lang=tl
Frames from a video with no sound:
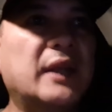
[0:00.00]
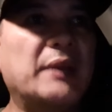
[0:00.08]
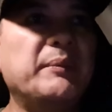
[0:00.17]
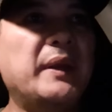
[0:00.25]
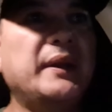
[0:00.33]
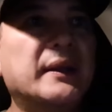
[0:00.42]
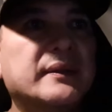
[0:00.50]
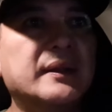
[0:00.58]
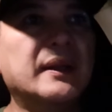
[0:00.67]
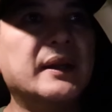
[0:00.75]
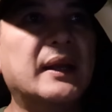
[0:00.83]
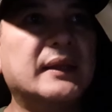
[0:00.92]
10
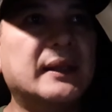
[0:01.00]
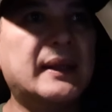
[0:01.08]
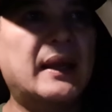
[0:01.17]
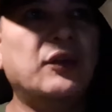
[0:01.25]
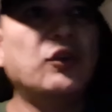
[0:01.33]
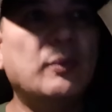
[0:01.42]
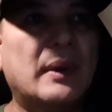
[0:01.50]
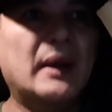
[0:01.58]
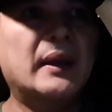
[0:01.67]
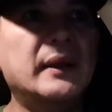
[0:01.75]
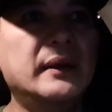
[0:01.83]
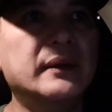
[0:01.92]
minutes lang yata tayo
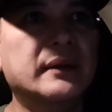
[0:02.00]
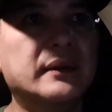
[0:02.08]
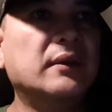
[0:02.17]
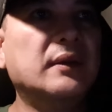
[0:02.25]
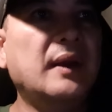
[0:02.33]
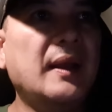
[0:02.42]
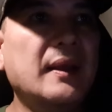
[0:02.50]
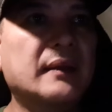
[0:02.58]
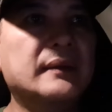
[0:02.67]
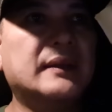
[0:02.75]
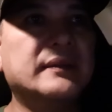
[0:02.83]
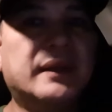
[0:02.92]
kumain yun lang
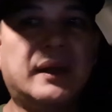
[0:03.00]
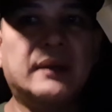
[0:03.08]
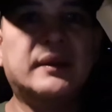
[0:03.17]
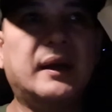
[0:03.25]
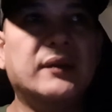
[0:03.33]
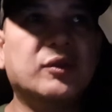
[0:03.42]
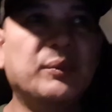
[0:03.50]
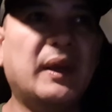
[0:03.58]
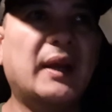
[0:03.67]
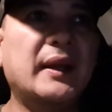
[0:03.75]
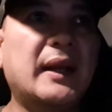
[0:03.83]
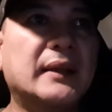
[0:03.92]
tapos dire-diretso
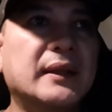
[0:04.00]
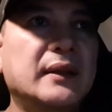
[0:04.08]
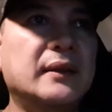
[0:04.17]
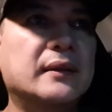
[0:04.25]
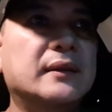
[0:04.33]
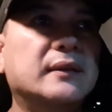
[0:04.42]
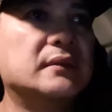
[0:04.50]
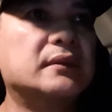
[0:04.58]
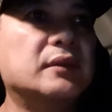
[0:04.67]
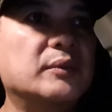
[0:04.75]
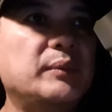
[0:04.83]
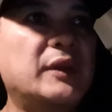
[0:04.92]
biyahe natin
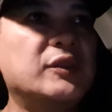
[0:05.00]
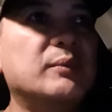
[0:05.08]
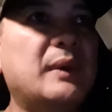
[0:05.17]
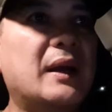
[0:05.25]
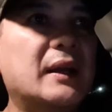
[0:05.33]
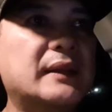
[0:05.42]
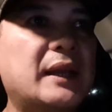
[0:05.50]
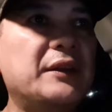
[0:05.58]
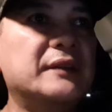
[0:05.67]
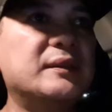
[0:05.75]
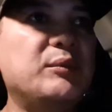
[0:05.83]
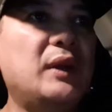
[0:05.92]
so medyo maaga
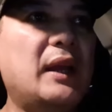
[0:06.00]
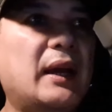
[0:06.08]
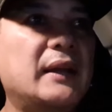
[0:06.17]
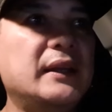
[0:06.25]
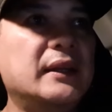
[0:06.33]
tayo nagsimula